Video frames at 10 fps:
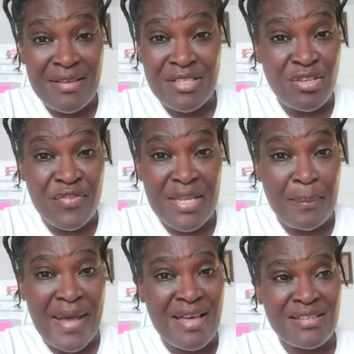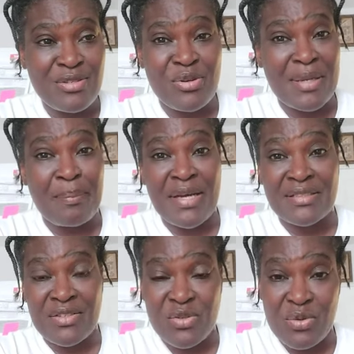qui ne venait pas se
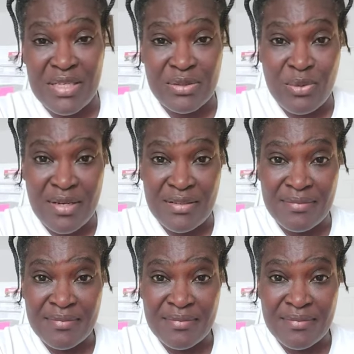répandre sur la toile.